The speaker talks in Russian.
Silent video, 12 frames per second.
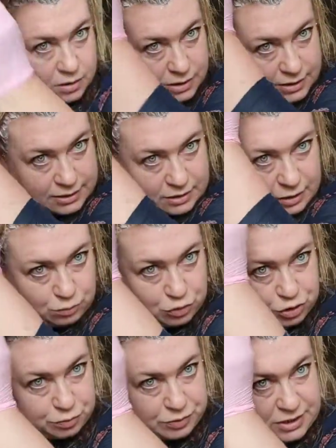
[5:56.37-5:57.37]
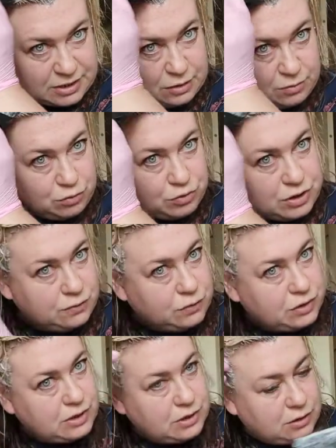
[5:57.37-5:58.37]
Не знаю, может быть сниму
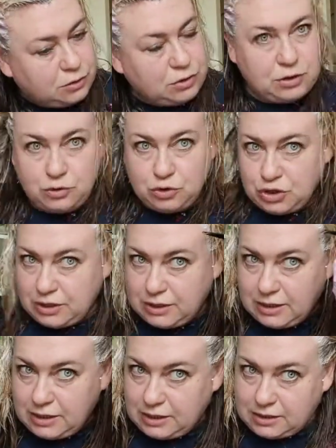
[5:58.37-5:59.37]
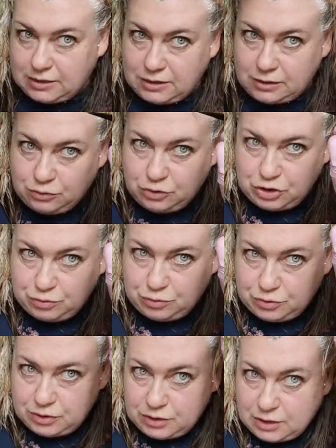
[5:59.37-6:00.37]
сегодня такой тоже интересный случай
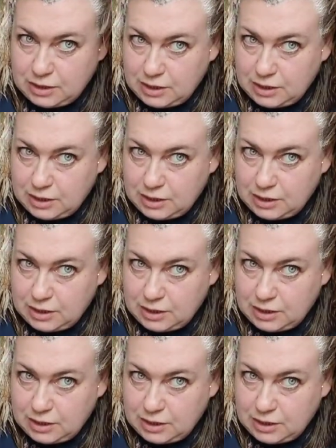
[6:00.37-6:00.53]
будет.